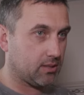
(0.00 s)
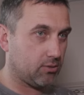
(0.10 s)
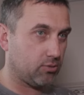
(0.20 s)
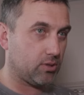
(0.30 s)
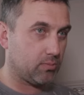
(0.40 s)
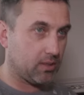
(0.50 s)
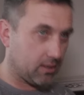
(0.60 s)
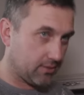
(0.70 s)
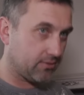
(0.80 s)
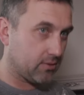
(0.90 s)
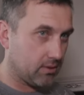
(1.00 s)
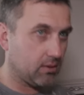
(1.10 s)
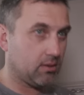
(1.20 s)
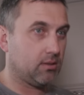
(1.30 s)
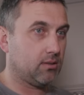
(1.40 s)
какой-то перерыв,
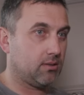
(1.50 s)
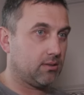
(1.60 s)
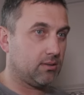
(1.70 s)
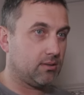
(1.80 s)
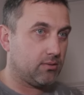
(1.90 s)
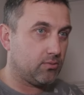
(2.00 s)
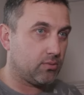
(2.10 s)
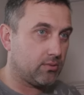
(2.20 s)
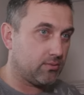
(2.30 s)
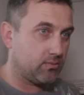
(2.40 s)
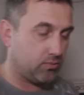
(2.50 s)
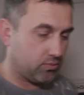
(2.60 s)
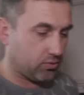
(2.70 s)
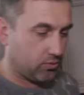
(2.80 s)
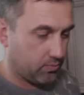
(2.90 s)
а, ну,
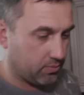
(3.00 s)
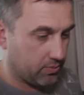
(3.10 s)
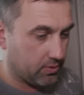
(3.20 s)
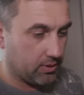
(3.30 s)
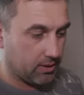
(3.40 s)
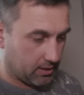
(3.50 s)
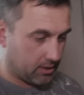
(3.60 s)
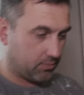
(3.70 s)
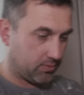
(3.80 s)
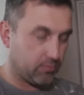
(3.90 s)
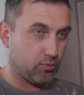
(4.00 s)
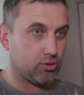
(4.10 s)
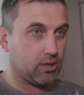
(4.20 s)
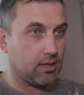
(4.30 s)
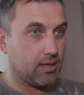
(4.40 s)
что э, хотят
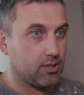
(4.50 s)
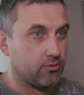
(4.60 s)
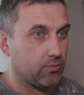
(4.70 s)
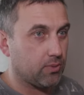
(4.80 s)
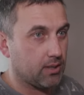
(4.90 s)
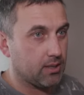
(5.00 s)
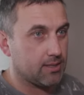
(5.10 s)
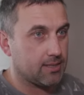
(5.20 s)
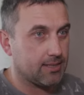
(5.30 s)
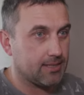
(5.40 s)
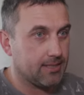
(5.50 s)
немножко горячего провести.